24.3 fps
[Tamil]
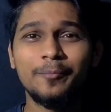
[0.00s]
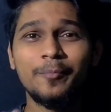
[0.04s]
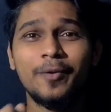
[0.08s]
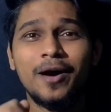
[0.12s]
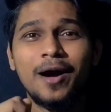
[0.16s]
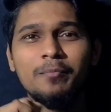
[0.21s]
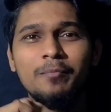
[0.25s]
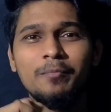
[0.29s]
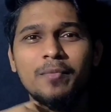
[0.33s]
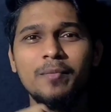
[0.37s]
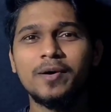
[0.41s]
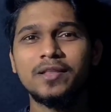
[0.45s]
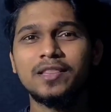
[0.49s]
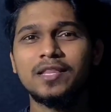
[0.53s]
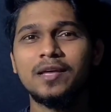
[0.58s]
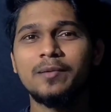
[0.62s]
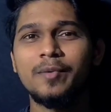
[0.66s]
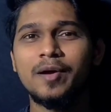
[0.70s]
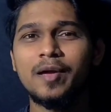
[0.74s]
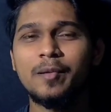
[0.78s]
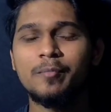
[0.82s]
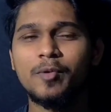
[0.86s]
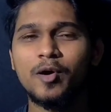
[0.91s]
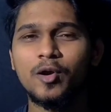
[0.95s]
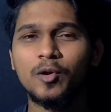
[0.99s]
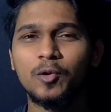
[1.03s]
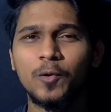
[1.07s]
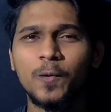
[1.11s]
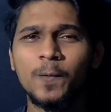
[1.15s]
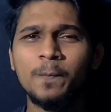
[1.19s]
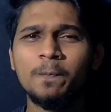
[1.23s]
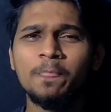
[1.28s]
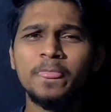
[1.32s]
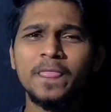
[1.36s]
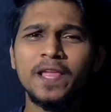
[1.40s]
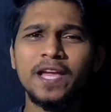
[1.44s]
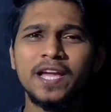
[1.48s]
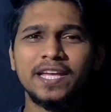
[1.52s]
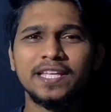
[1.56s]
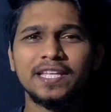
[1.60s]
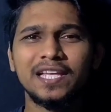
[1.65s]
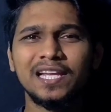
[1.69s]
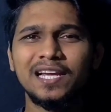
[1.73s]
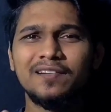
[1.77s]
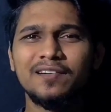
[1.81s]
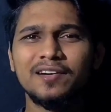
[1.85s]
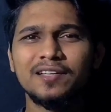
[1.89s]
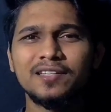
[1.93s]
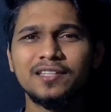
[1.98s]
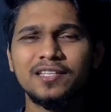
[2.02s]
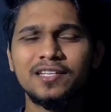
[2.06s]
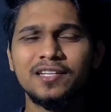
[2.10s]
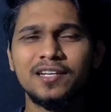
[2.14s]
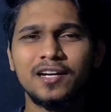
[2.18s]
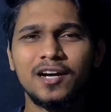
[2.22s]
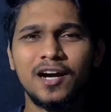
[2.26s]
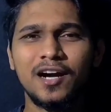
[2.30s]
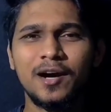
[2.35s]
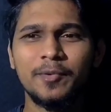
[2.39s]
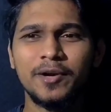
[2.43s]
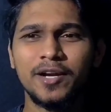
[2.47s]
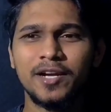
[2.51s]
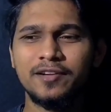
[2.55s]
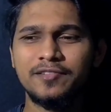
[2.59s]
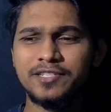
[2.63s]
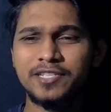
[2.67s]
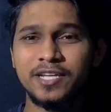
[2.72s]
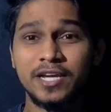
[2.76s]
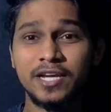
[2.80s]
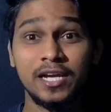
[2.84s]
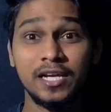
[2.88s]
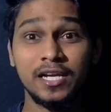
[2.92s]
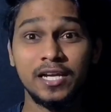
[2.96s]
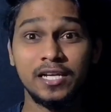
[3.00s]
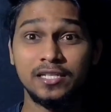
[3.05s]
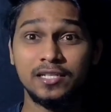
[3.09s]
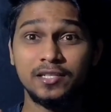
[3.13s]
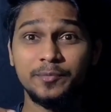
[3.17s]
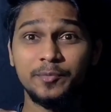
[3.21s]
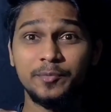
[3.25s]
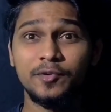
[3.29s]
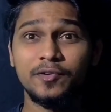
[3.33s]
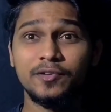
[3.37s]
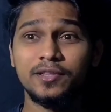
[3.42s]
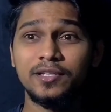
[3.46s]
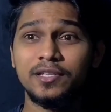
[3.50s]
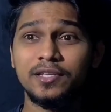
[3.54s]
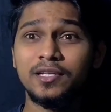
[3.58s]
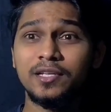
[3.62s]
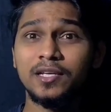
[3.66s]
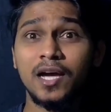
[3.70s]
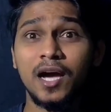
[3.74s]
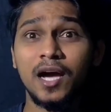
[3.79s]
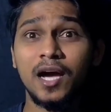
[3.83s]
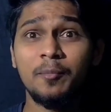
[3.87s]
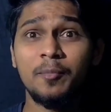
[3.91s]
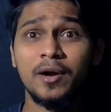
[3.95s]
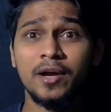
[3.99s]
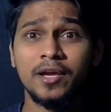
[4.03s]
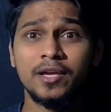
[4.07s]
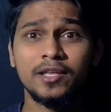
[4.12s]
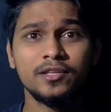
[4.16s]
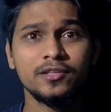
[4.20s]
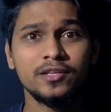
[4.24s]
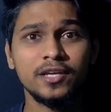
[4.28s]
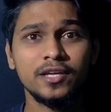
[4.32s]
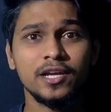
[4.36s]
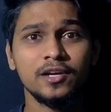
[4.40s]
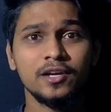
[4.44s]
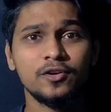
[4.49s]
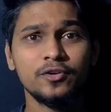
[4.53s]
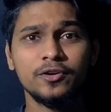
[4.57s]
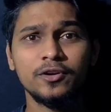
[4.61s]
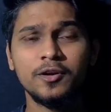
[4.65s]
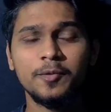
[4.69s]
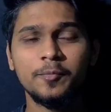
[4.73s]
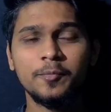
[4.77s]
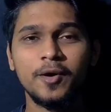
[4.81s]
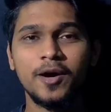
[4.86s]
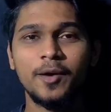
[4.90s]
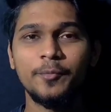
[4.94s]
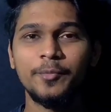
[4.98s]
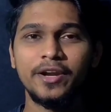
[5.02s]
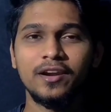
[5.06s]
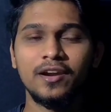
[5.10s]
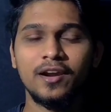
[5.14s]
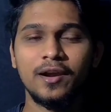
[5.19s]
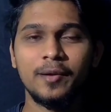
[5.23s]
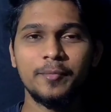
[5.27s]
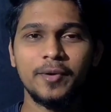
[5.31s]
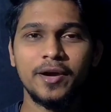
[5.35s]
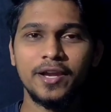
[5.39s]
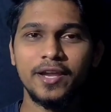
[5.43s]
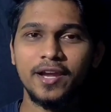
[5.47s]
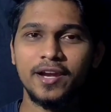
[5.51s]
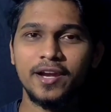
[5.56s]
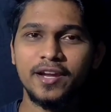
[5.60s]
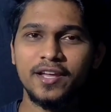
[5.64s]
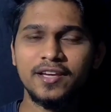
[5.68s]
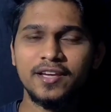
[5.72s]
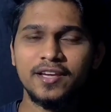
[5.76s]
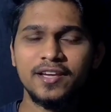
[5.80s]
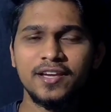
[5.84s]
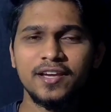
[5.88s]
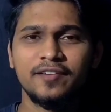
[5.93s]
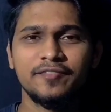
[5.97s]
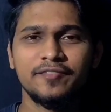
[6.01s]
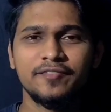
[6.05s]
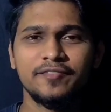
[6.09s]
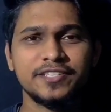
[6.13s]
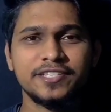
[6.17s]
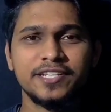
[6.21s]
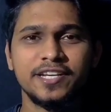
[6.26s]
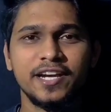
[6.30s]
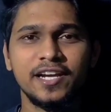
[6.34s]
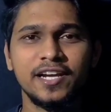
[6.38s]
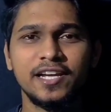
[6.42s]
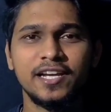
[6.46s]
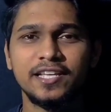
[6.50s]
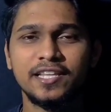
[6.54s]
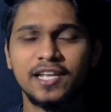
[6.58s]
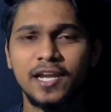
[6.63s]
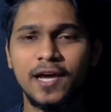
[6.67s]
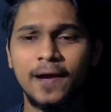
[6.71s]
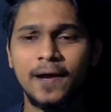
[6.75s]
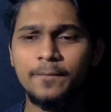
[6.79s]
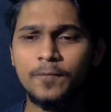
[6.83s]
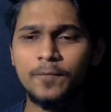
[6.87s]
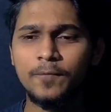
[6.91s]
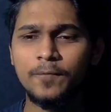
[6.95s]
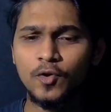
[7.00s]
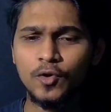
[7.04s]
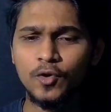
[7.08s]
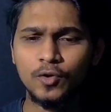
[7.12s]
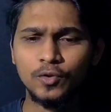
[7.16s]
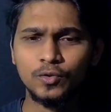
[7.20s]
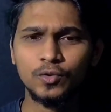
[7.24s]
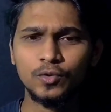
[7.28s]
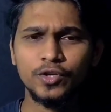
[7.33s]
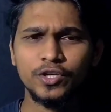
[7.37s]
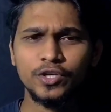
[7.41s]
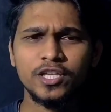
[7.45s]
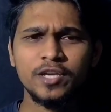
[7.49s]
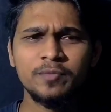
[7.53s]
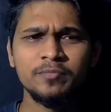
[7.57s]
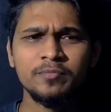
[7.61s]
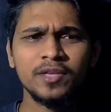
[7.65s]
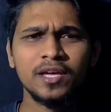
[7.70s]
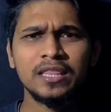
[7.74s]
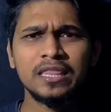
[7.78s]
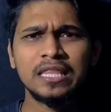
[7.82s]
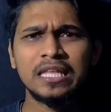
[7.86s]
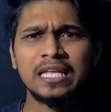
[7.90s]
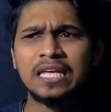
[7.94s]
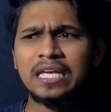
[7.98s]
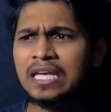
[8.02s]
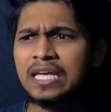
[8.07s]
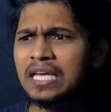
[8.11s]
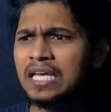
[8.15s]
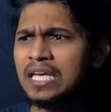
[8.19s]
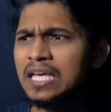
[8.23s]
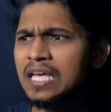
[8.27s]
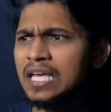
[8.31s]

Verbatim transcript: பேருக்கு பாம்பை பார்த்தா பயமாக இருக்கும் இதெல்லாம் வந்து காமனான விஷயங்கள் இப்போ வந்து ஆமாம் இது எனக்கும் இருக்குப்பா அப்படின்ற மாதிரியான விஷயங்கள் இதெல்லாம் ஸோ இதையும் தாண்டி